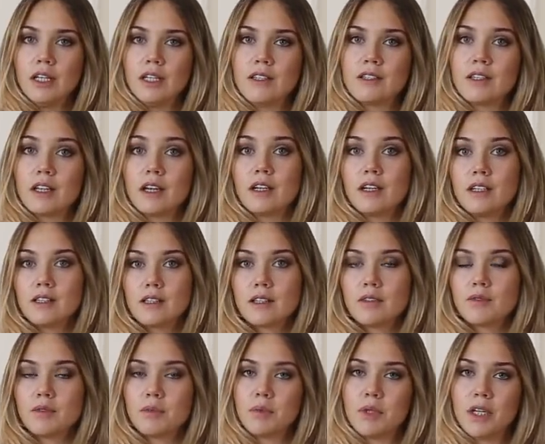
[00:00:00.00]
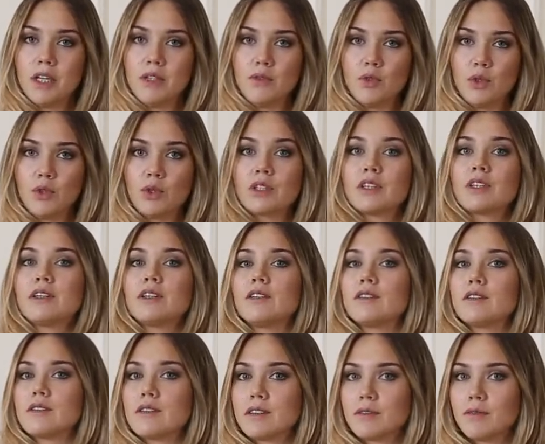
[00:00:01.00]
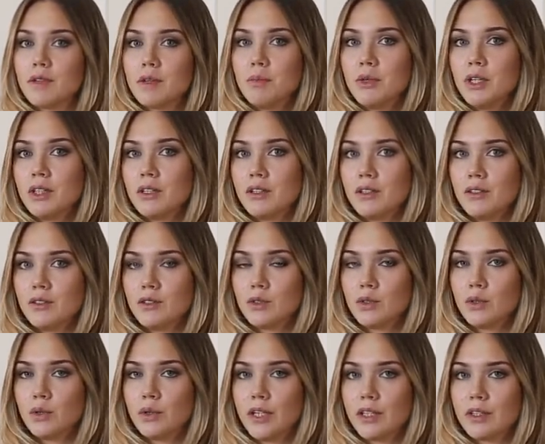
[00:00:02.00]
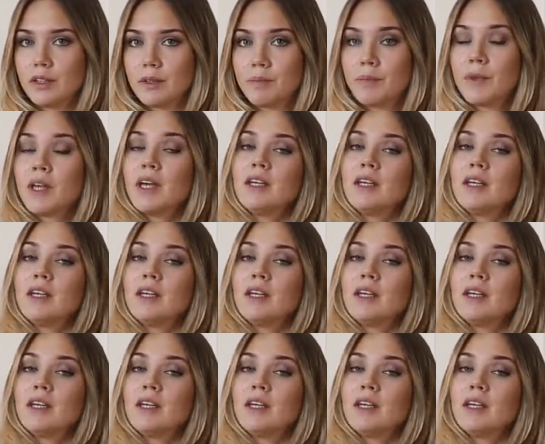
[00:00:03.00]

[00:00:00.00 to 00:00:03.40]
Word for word: и стараться выбирать все-таки современные силуэты –